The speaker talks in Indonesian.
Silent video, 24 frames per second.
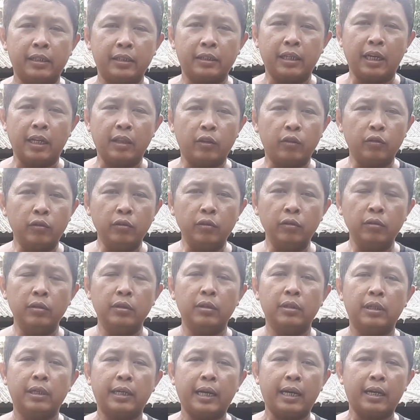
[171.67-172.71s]
Satu,
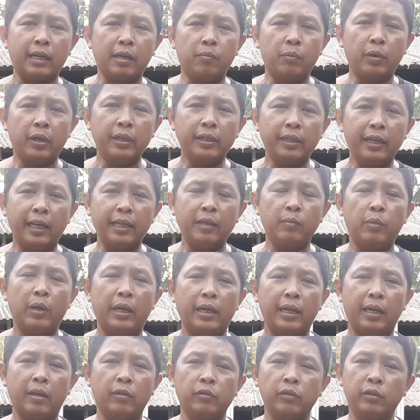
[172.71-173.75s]
karena bernilai
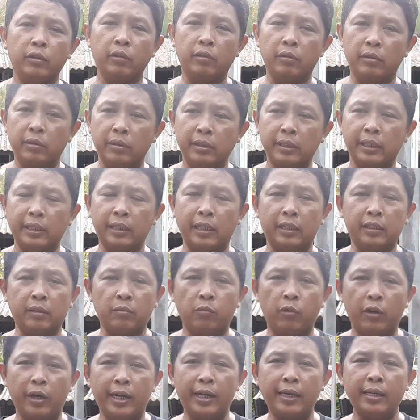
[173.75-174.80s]
ibadah untuk kita
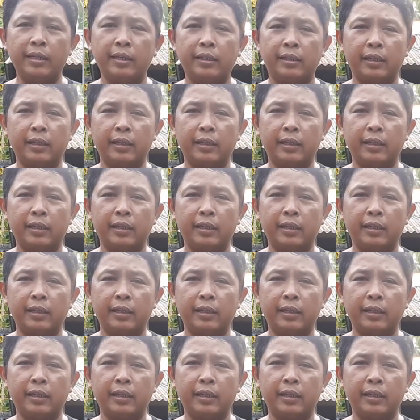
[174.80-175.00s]
semua.